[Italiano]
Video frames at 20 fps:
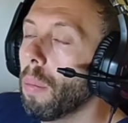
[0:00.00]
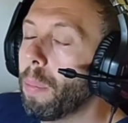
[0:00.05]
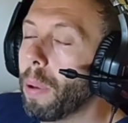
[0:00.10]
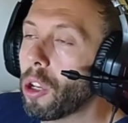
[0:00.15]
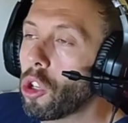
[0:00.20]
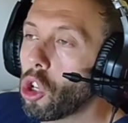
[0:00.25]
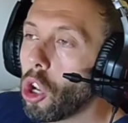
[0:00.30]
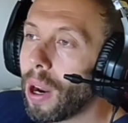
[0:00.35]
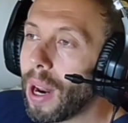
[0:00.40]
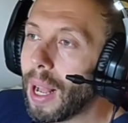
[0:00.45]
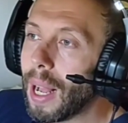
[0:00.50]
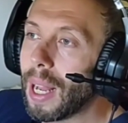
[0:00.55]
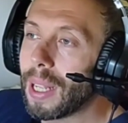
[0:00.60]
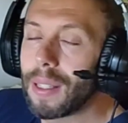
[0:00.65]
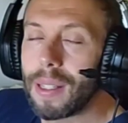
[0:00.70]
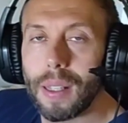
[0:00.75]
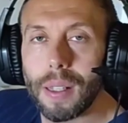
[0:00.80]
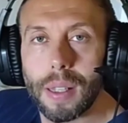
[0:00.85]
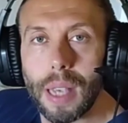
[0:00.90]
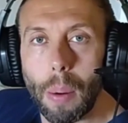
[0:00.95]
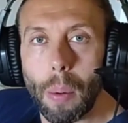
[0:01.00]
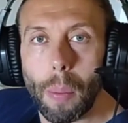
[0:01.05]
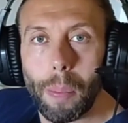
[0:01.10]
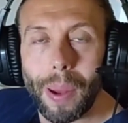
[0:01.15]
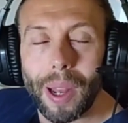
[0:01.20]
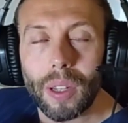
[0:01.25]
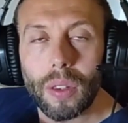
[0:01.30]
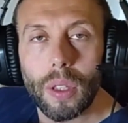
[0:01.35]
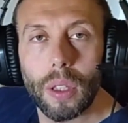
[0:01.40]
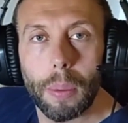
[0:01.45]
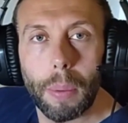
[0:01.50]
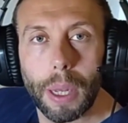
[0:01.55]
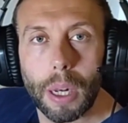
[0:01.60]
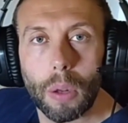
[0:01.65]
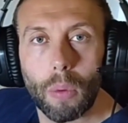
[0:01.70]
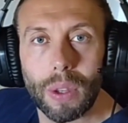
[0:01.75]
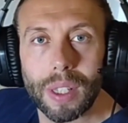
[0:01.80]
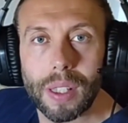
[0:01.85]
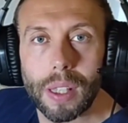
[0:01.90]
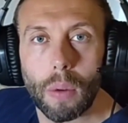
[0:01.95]
Perciò ragazzi siamo partiti
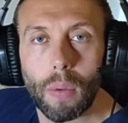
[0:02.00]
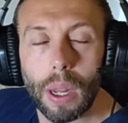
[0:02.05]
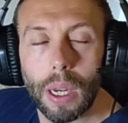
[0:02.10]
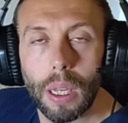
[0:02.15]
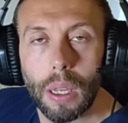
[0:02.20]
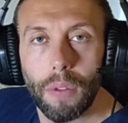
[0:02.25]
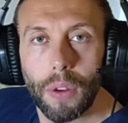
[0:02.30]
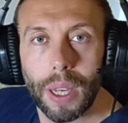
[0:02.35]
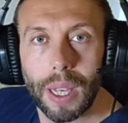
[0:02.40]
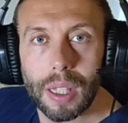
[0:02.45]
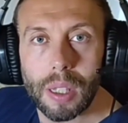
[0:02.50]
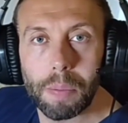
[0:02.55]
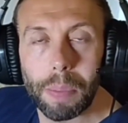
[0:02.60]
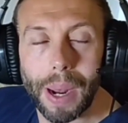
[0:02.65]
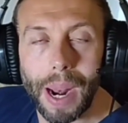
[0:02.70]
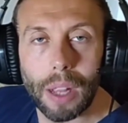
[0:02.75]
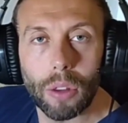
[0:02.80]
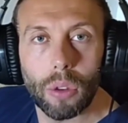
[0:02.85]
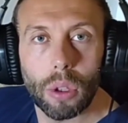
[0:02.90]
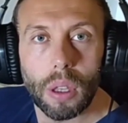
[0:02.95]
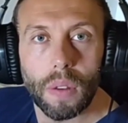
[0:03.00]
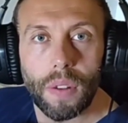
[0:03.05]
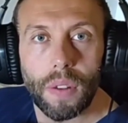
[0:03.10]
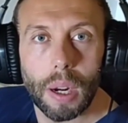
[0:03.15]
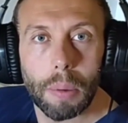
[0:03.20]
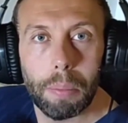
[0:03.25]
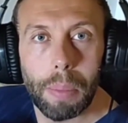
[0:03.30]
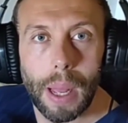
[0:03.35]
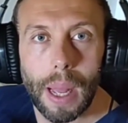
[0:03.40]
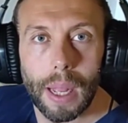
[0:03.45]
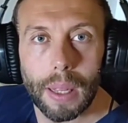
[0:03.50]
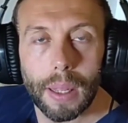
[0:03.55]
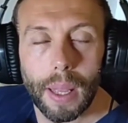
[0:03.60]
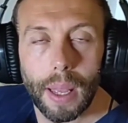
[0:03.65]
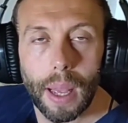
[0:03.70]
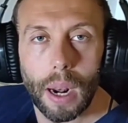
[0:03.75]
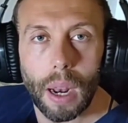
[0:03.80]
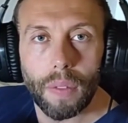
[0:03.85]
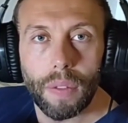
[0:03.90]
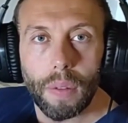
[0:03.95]
per queste qualifiche sperando di far
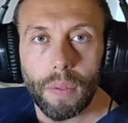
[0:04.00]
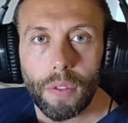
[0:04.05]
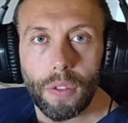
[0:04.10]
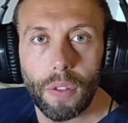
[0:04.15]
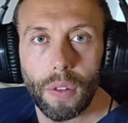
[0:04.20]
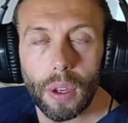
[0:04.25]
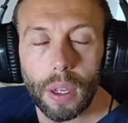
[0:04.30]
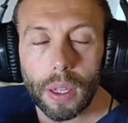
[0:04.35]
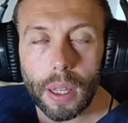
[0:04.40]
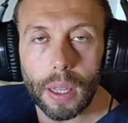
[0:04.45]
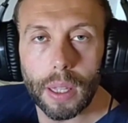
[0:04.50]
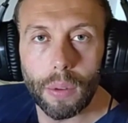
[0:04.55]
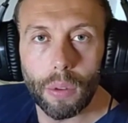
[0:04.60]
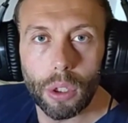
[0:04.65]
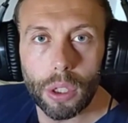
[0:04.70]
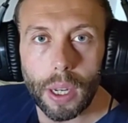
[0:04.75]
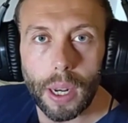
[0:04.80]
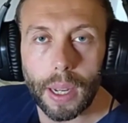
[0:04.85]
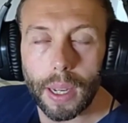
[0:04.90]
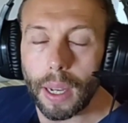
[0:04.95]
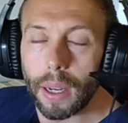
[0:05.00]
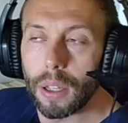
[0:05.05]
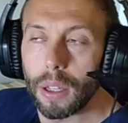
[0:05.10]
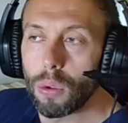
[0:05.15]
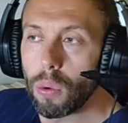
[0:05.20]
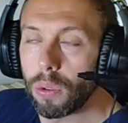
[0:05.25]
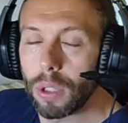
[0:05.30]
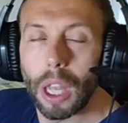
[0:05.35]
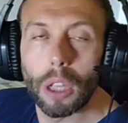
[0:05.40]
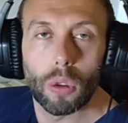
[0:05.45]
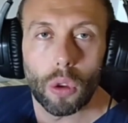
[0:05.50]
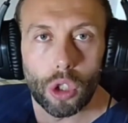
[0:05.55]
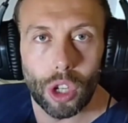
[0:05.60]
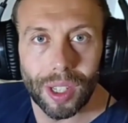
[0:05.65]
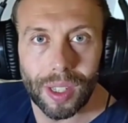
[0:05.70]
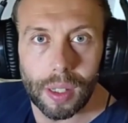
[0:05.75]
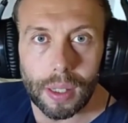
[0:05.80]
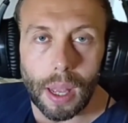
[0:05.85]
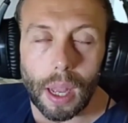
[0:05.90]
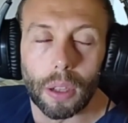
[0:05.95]
bene e alla fin fine devo dire che il risultato
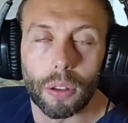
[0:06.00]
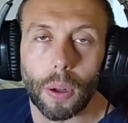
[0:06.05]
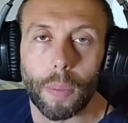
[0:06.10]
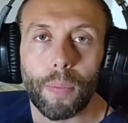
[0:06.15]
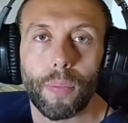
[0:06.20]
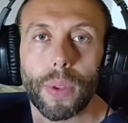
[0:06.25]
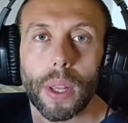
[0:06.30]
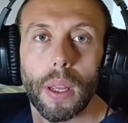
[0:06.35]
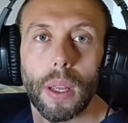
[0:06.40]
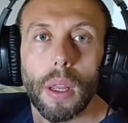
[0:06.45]
c'è stato.